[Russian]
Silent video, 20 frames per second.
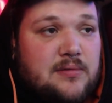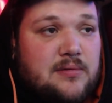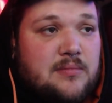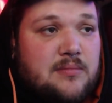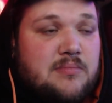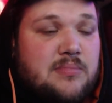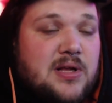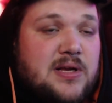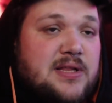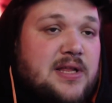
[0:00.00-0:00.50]

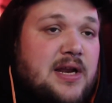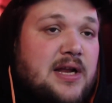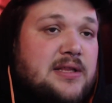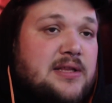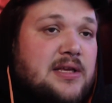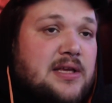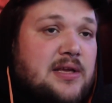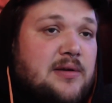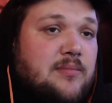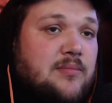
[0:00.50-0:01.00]
благодаря
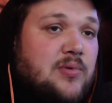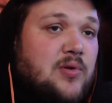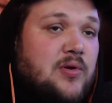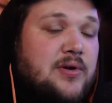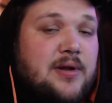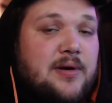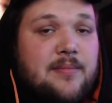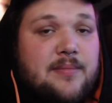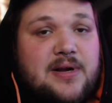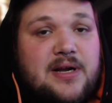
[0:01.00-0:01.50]
таким
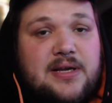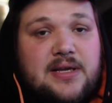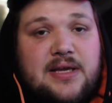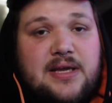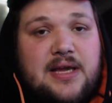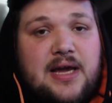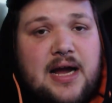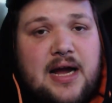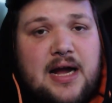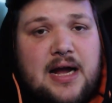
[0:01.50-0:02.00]
блогерам, как
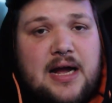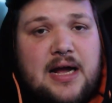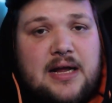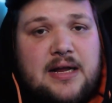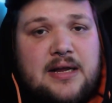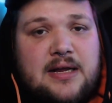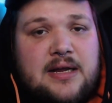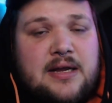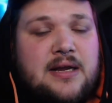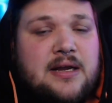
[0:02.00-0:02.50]
я,
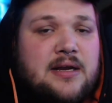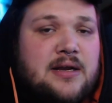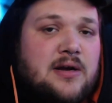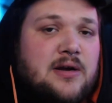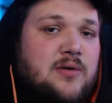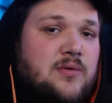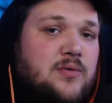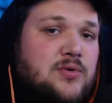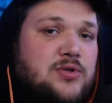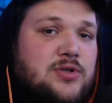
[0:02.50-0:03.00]
как
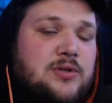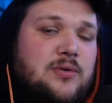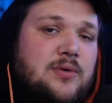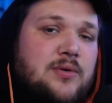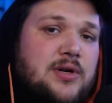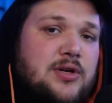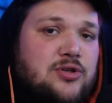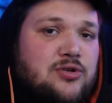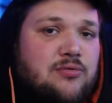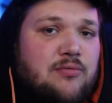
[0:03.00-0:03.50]
куча
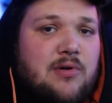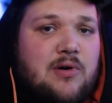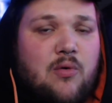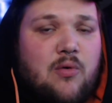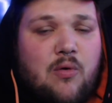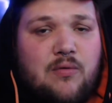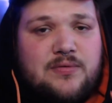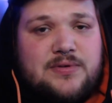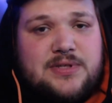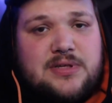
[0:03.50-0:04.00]
других
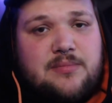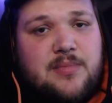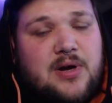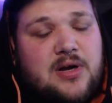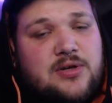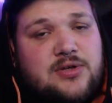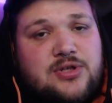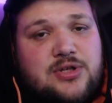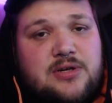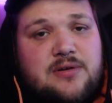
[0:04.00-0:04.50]
чуваков,
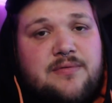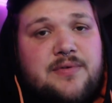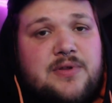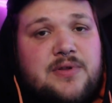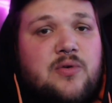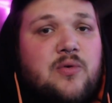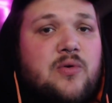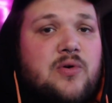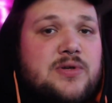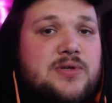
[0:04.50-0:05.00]
снимающих
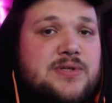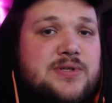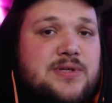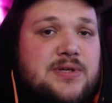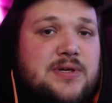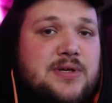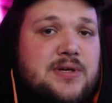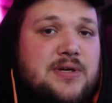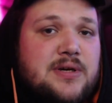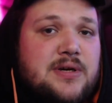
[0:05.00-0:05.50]

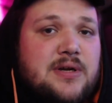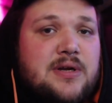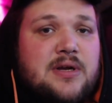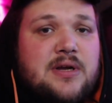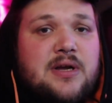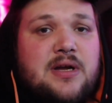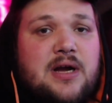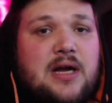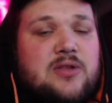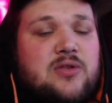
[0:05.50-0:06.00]
видосы,
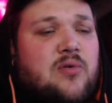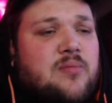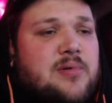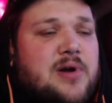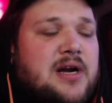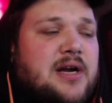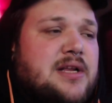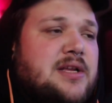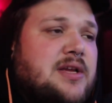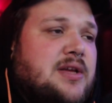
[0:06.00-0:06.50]
о том,
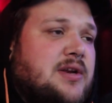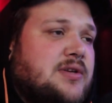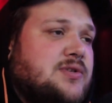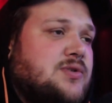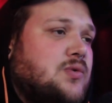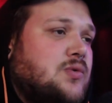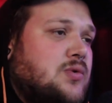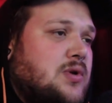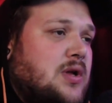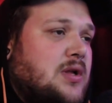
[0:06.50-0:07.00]
как они
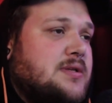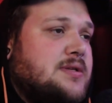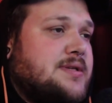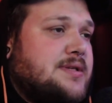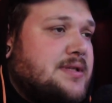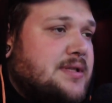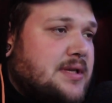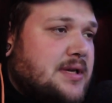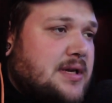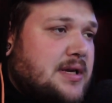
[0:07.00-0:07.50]
рисуют
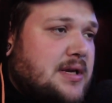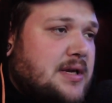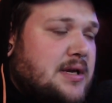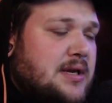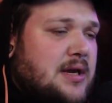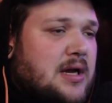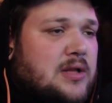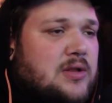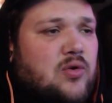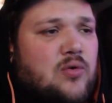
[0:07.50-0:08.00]
холсты,
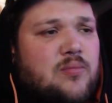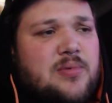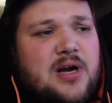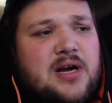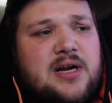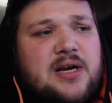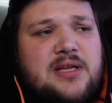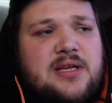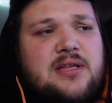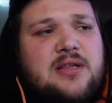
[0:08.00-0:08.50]
о том, как
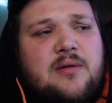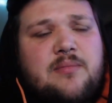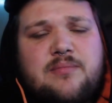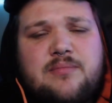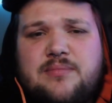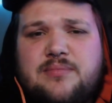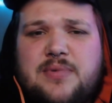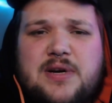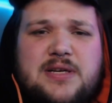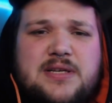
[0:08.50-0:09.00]
они
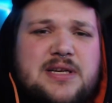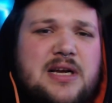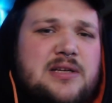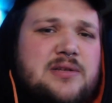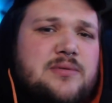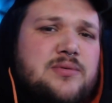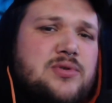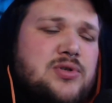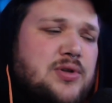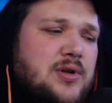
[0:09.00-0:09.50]
там
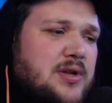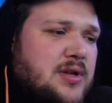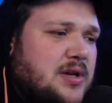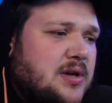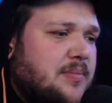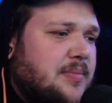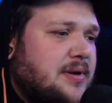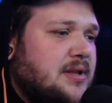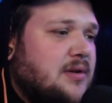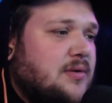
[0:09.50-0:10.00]
рассказывают, что они их
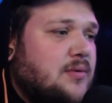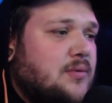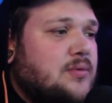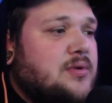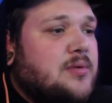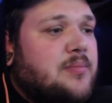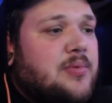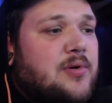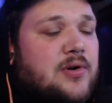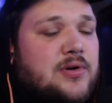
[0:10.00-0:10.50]
продают и
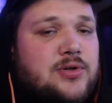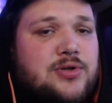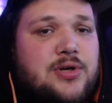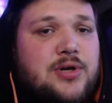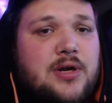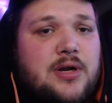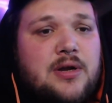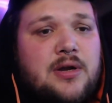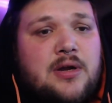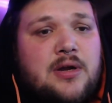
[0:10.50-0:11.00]

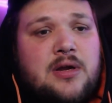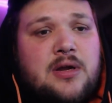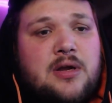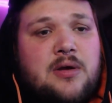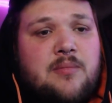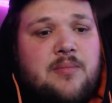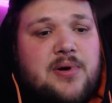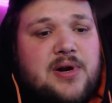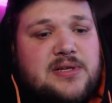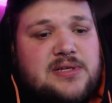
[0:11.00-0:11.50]
прочее,
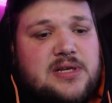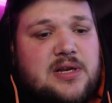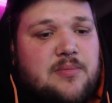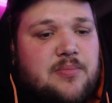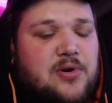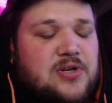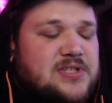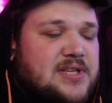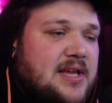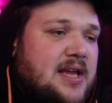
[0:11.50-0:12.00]
породили
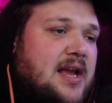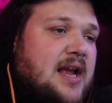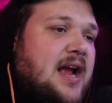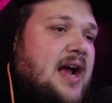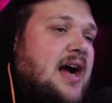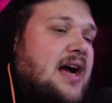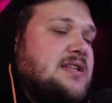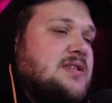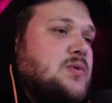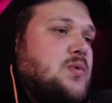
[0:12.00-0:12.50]
просто
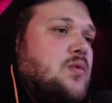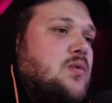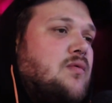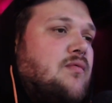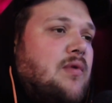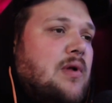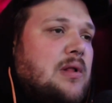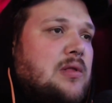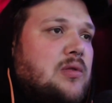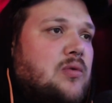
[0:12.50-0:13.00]
гигантскую
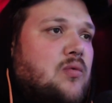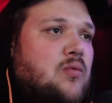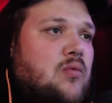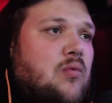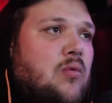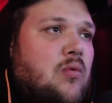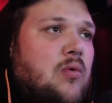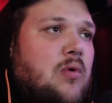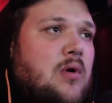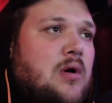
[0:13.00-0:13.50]

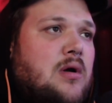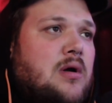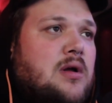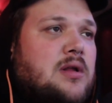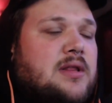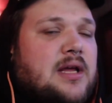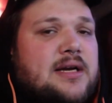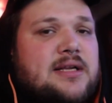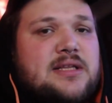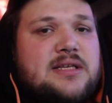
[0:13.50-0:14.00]
волну
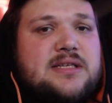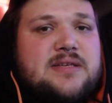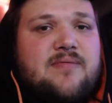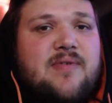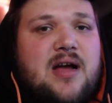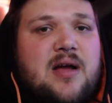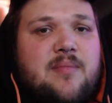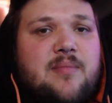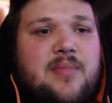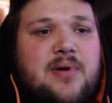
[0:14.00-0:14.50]
так
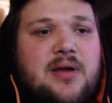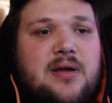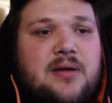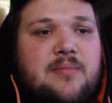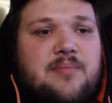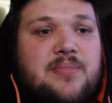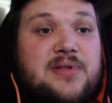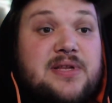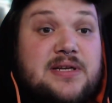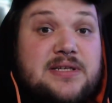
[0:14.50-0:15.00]
называемой
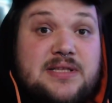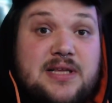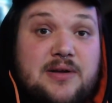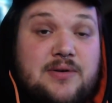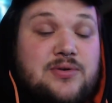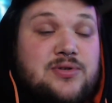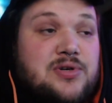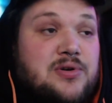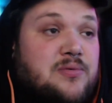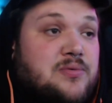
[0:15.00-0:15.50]

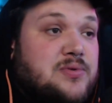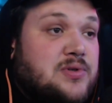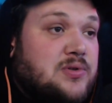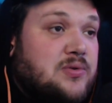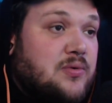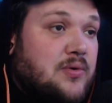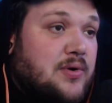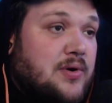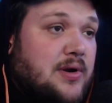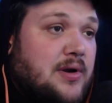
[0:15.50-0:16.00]
подрастающей
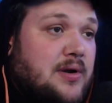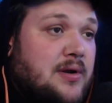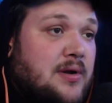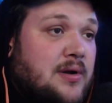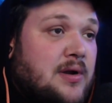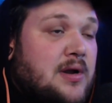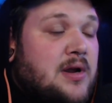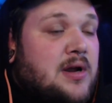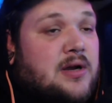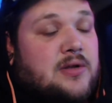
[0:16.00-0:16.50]
аудитории,
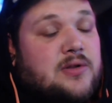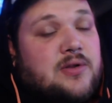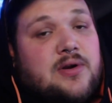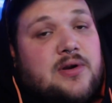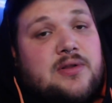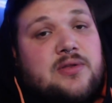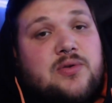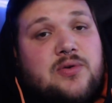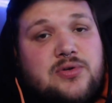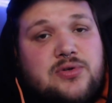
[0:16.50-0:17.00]
которая
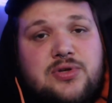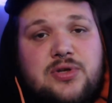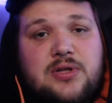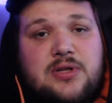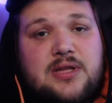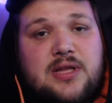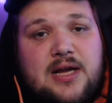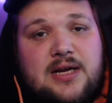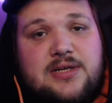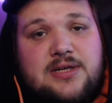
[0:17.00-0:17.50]
точно
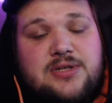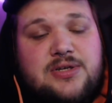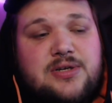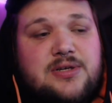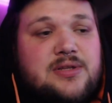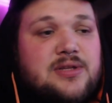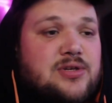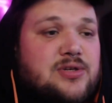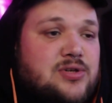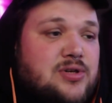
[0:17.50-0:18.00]
так же
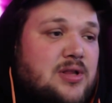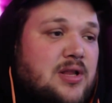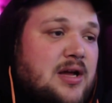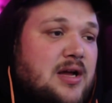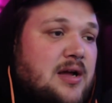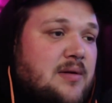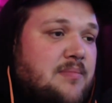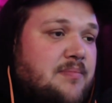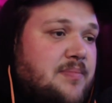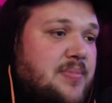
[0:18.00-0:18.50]
начала
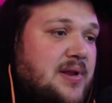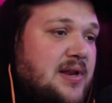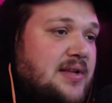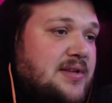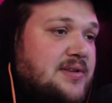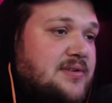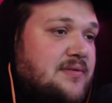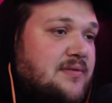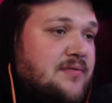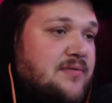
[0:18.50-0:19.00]
пилить
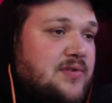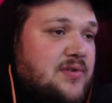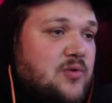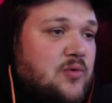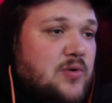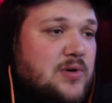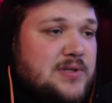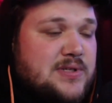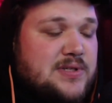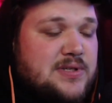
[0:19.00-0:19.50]

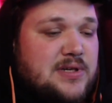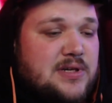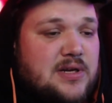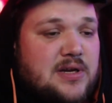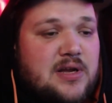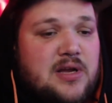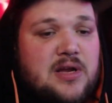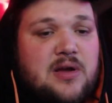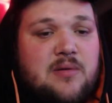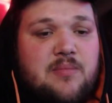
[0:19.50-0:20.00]
видосы
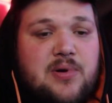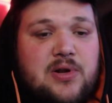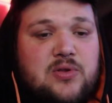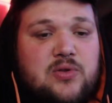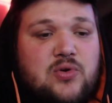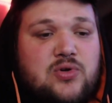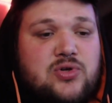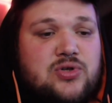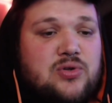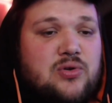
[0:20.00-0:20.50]
про то,
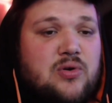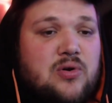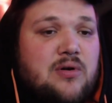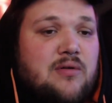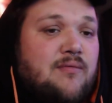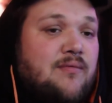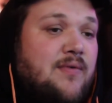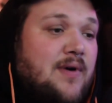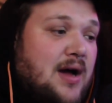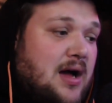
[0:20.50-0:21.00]
что
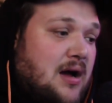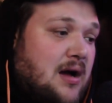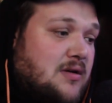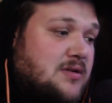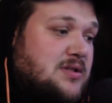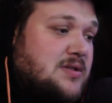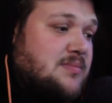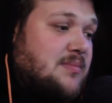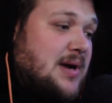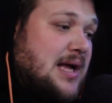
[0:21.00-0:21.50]
«Вау,
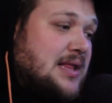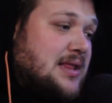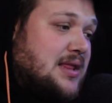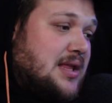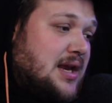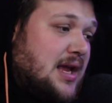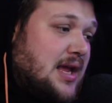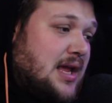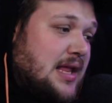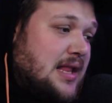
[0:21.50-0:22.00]

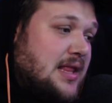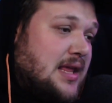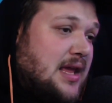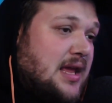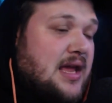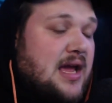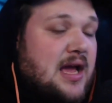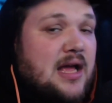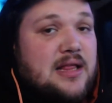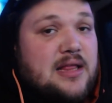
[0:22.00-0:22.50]
смотрите,
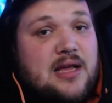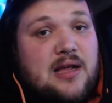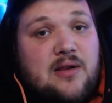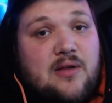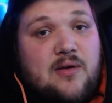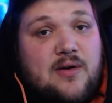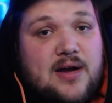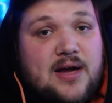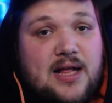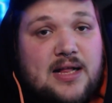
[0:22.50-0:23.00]
я
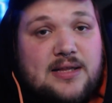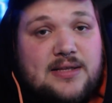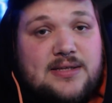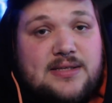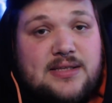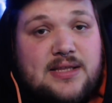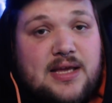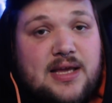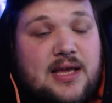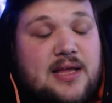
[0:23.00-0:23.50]
делаю
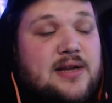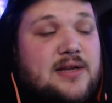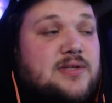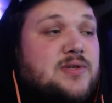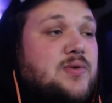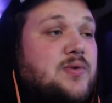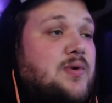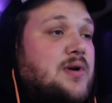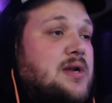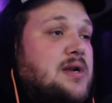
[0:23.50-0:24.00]
холсты,
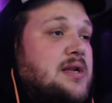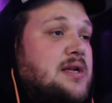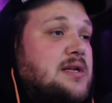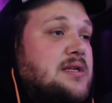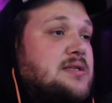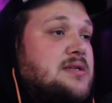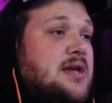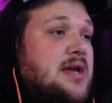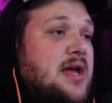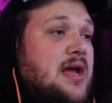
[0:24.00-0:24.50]
рисую
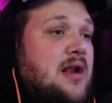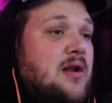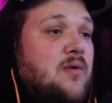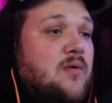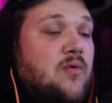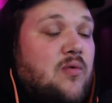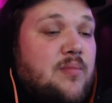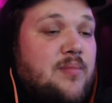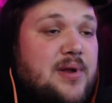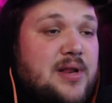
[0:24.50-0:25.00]
неделю,
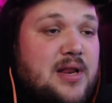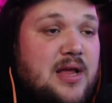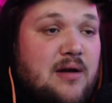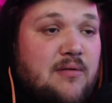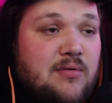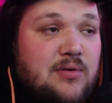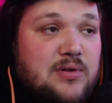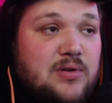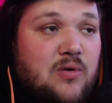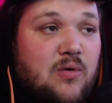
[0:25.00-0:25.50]
у меня
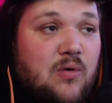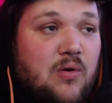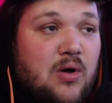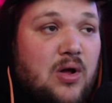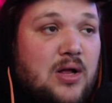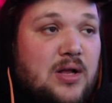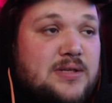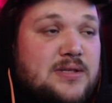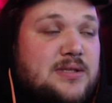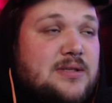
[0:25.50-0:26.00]
вот
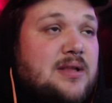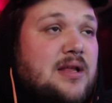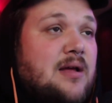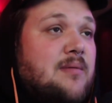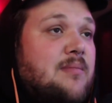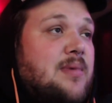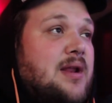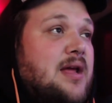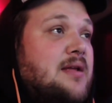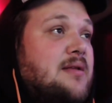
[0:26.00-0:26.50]
холст, там,
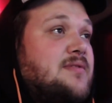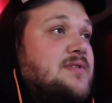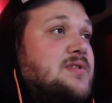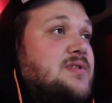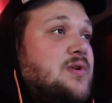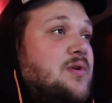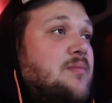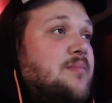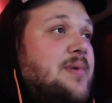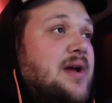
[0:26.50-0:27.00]
блядь,
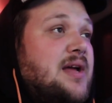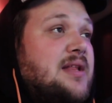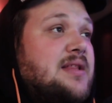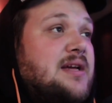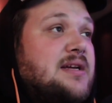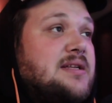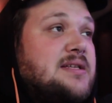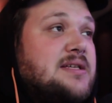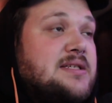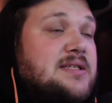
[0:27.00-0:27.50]
все, пятое,
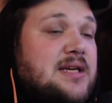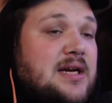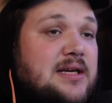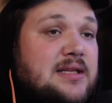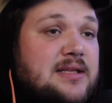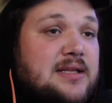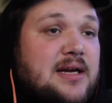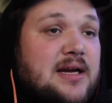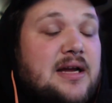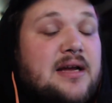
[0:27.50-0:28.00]

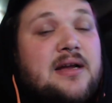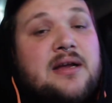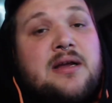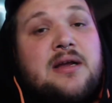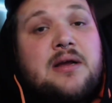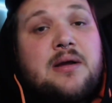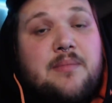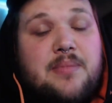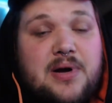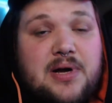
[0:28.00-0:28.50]
десятое».
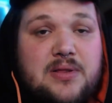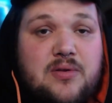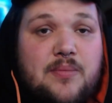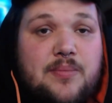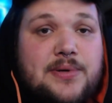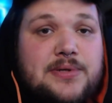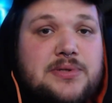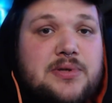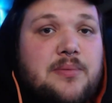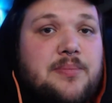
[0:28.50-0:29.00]
По одной
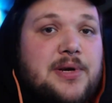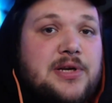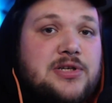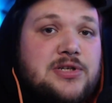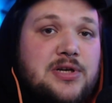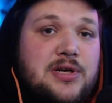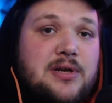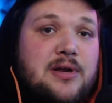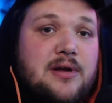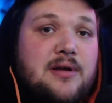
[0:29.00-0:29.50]
простой
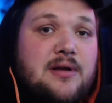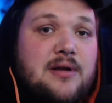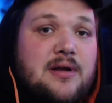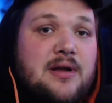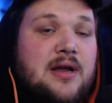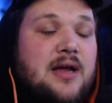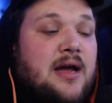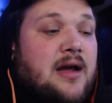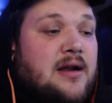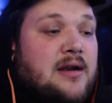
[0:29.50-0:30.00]
причине
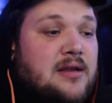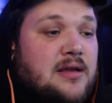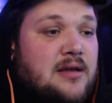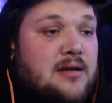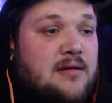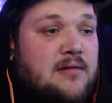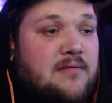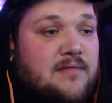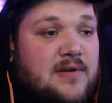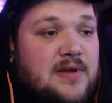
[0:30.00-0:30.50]
они
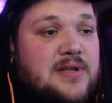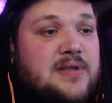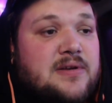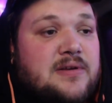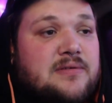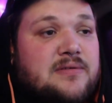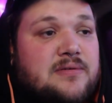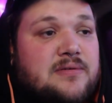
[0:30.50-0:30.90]
видят